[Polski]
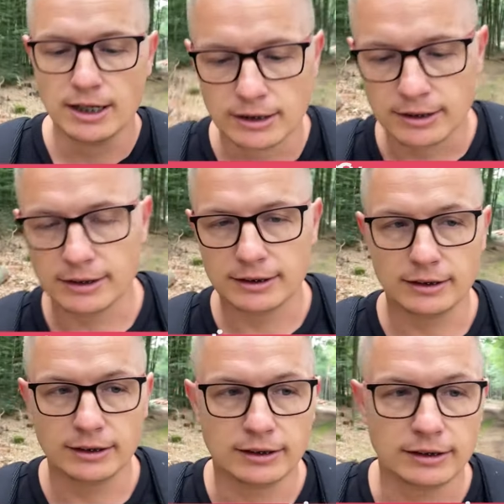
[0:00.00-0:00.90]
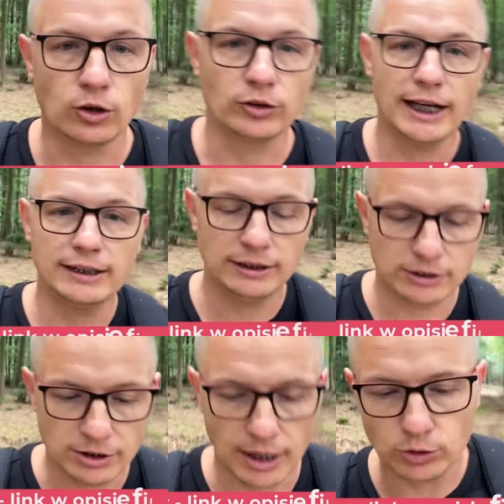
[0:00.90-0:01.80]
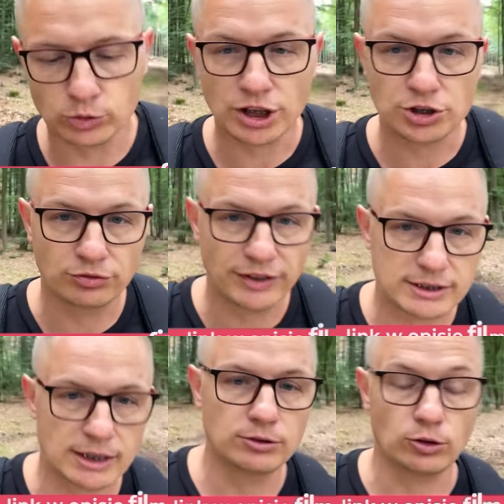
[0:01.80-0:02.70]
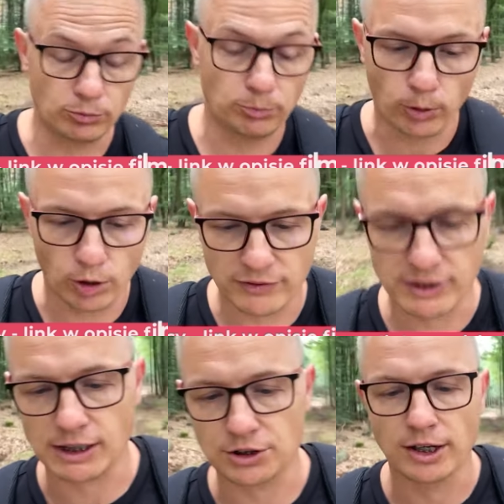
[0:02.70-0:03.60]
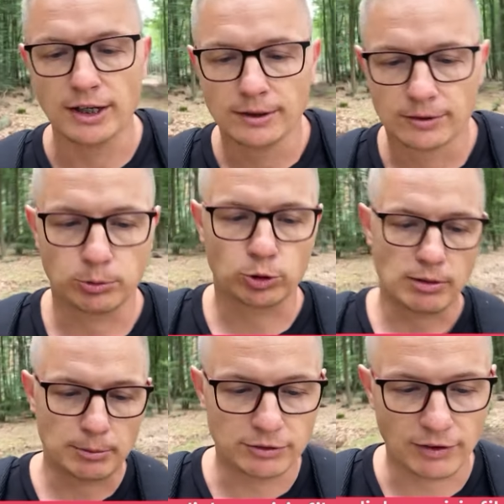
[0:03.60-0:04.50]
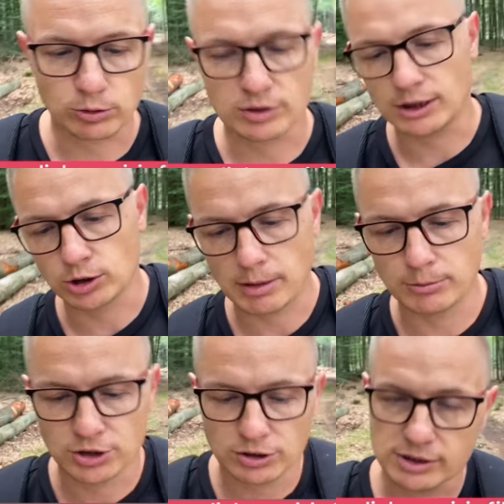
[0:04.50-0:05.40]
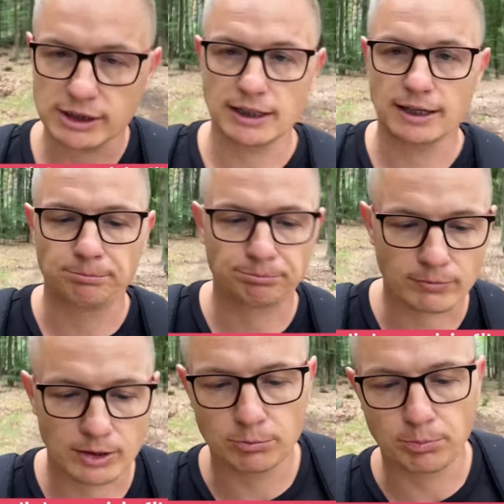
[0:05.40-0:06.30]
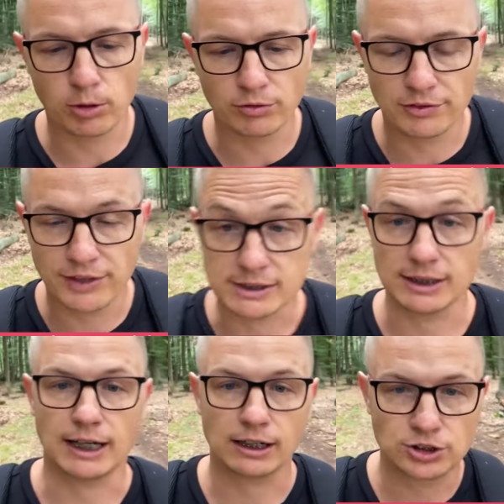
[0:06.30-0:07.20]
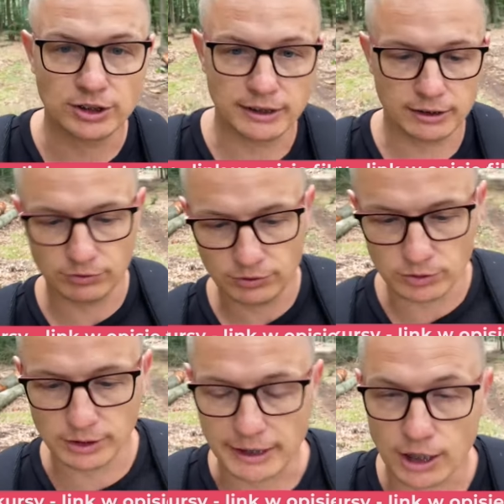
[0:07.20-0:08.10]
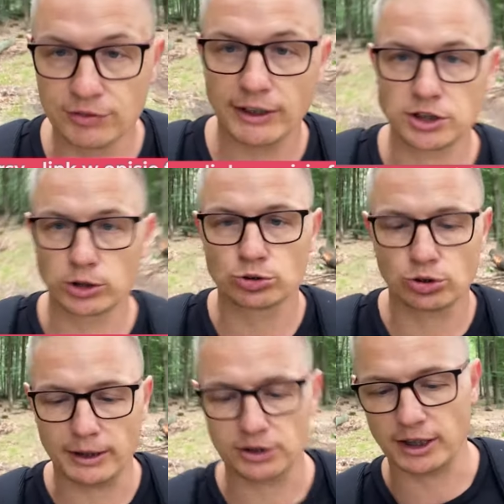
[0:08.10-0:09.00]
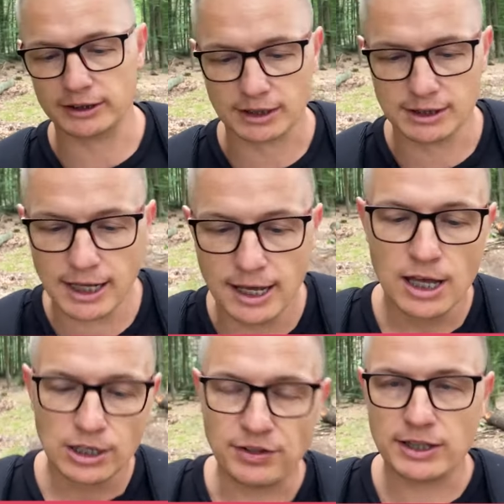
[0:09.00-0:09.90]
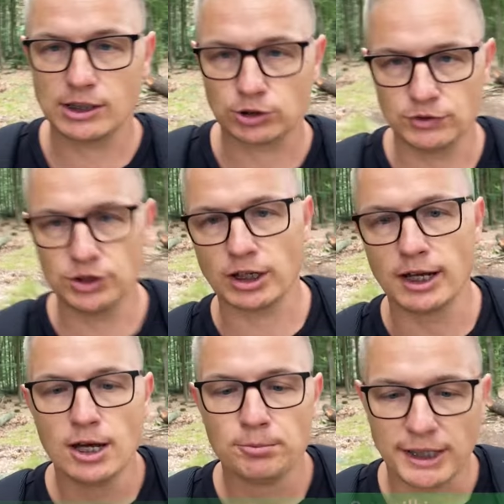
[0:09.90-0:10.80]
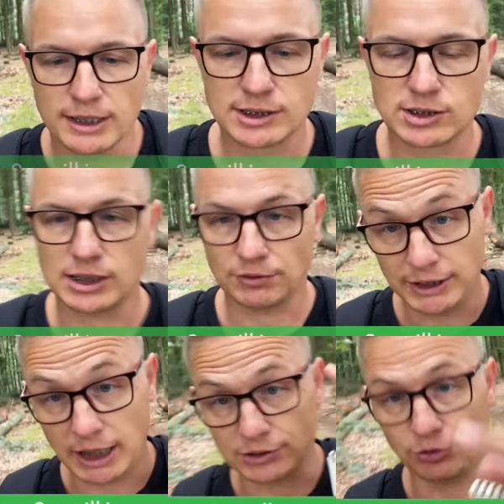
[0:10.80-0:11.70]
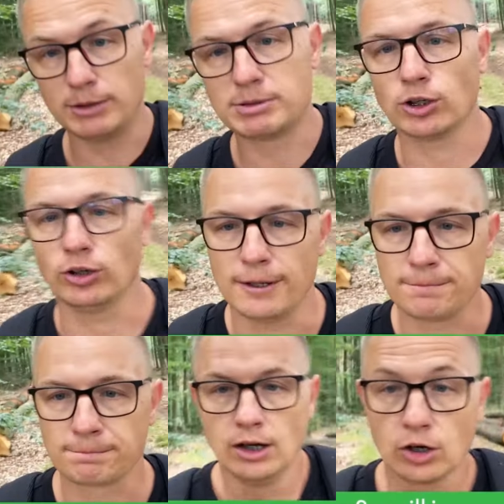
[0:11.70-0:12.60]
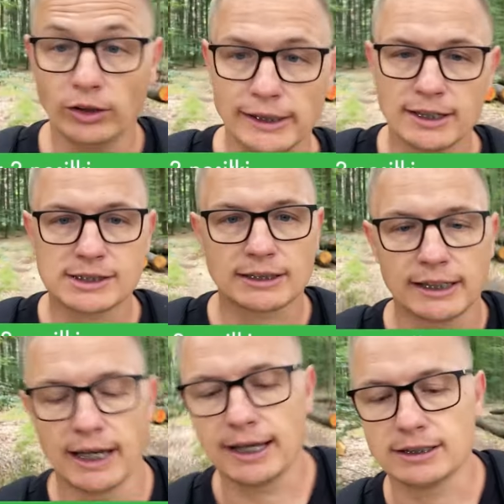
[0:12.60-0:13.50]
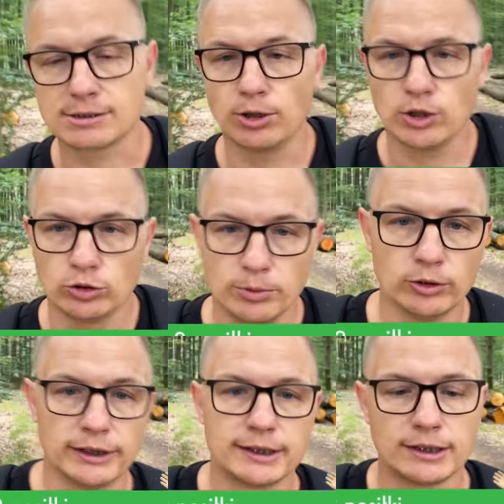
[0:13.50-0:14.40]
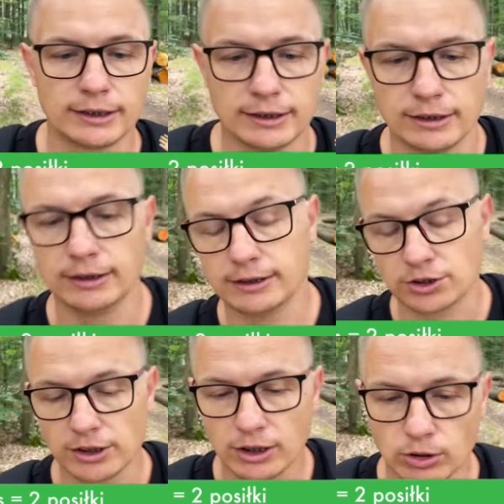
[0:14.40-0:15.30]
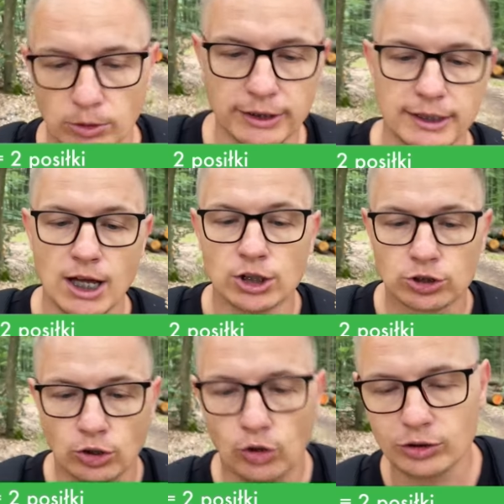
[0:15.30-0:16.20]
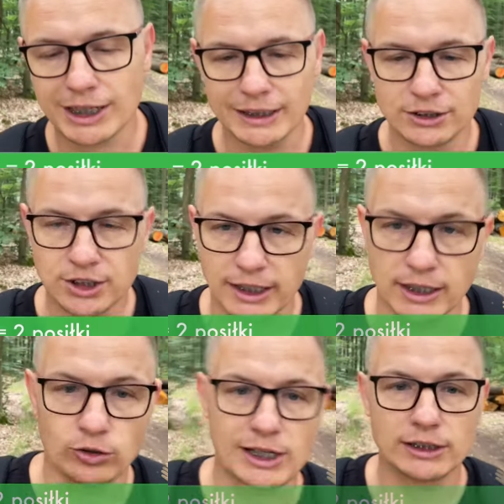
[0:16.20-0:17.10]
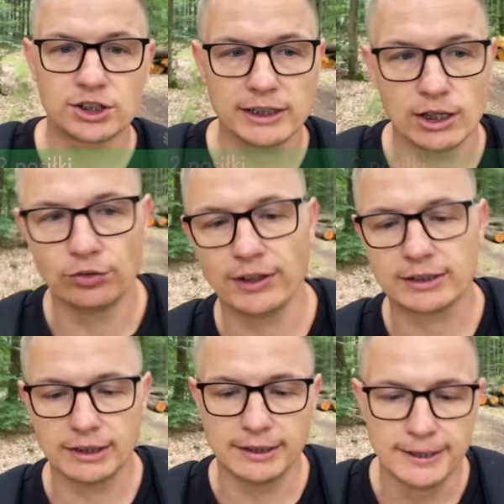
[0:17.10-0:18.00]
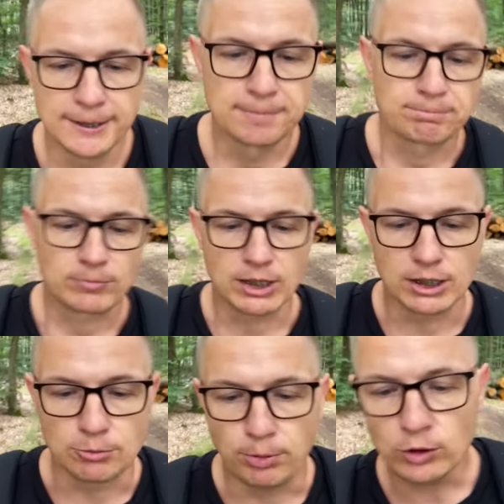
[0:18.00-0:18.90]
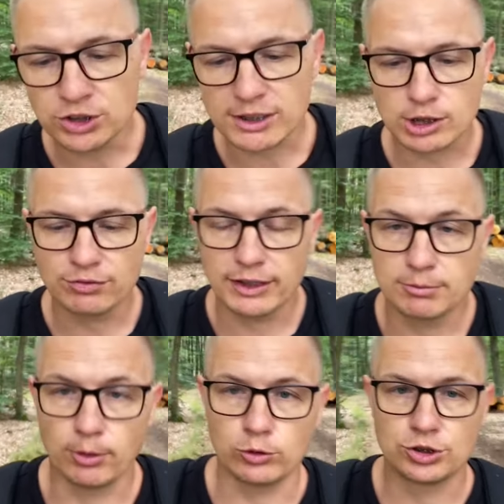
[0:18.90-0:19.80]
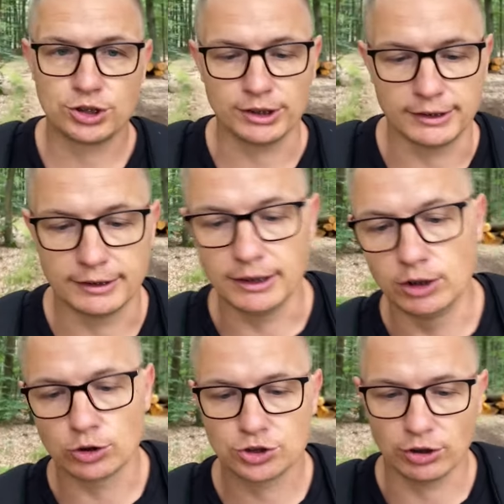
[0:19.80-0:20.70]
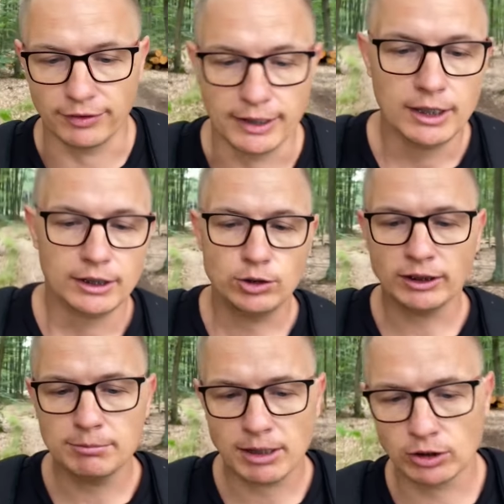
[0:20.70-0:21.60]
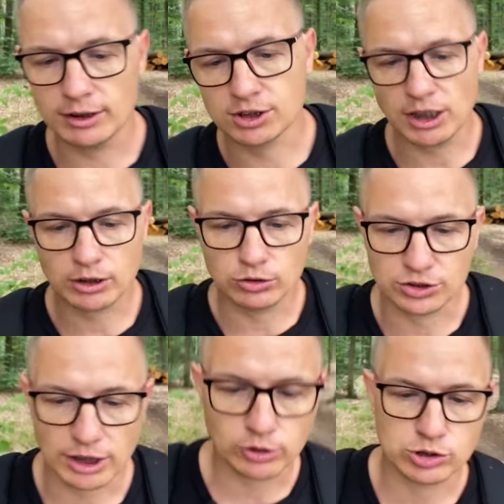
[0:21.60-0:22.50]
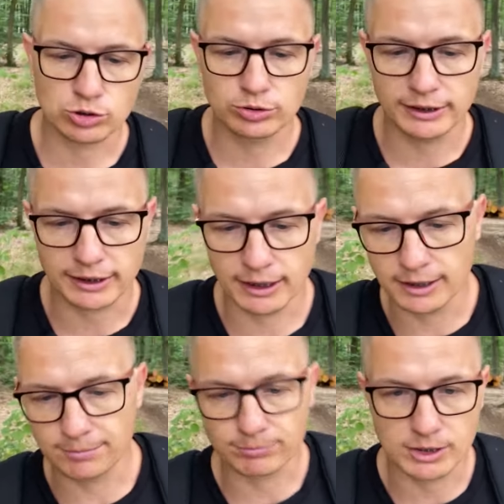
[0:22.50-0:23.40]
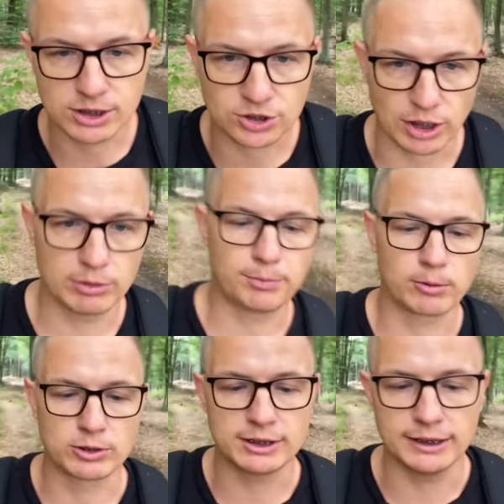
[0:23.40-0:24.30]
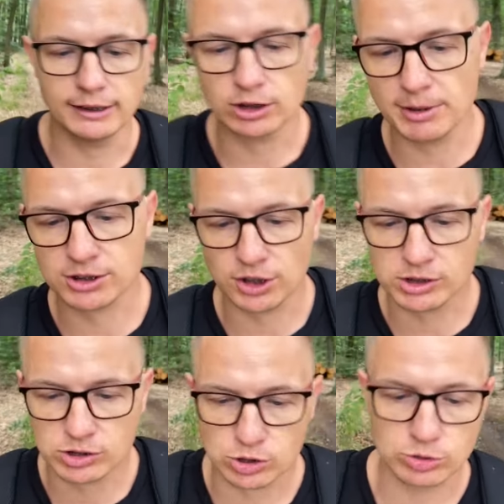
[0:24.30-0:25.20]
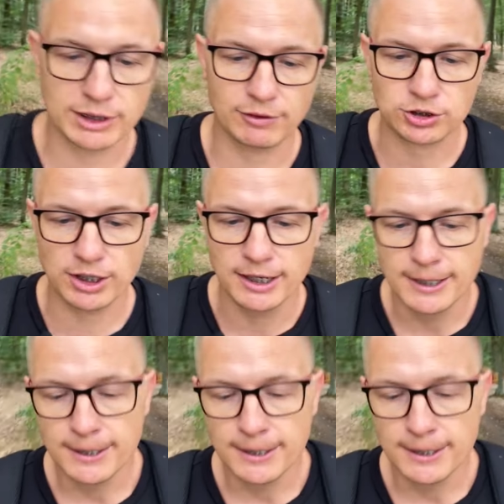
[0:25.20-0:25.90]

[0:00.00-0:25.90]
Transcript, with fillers: e, o jedną trzecią więcej, połowę w zasadzie, no bo tu mamy dwa kursy, a tu mamy trzy, dostanie mm, połowę więcej, tak? Czyli dla niego wyda się dużo bardziej atrakcyjne i więcej oczywiście pieniędzy zostawi na Twoim stole. Kolejna strategia, jedna z moich ulubionych e, i też nie tylko moich, to ograniczanie. Ograniczanie oferty bądź czasowe, bądź ilościowe. I tutaj McDonald's rzadko, rzadko stosuje takie mm, strzały promocyjne, natomiast często stosuje właśnie